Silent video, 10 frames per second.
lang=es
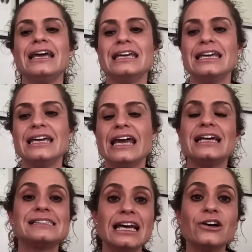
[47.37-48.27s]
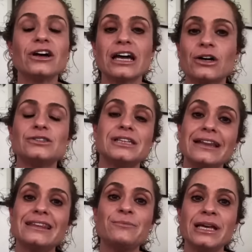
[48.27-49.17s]
Y es algo que
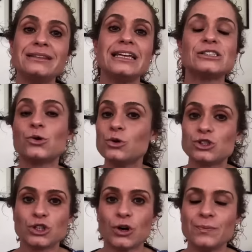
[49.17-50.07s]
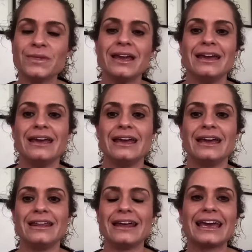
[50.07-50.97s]
constantemente escucho
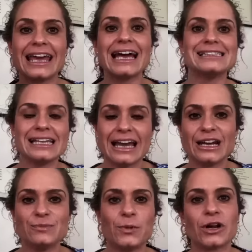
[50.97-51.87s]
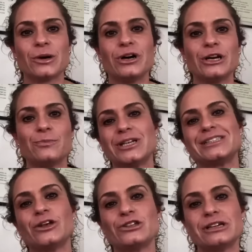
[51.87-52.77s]
eh, de qué hacer, porque bueno, pues
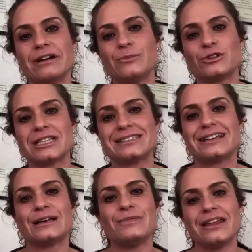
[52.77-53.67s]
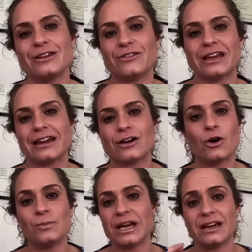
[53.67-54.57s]
todos sabemos este remedio de
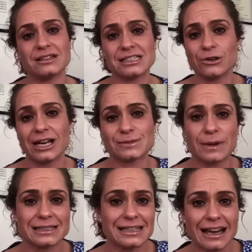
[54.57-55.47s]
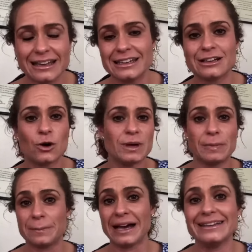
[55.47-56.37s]
come ciruelas pasa y come
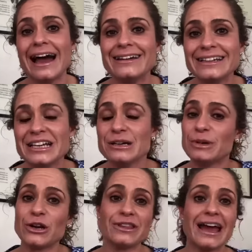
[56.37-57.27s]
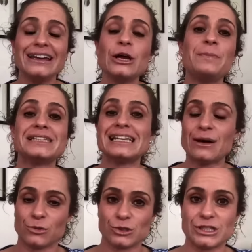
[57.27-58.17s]
papaya. Pero de ahí no
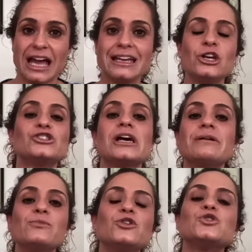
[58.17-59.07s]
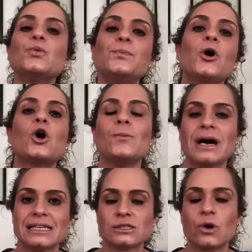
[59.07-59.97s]
pasamos, de ahí no sabemos un poco más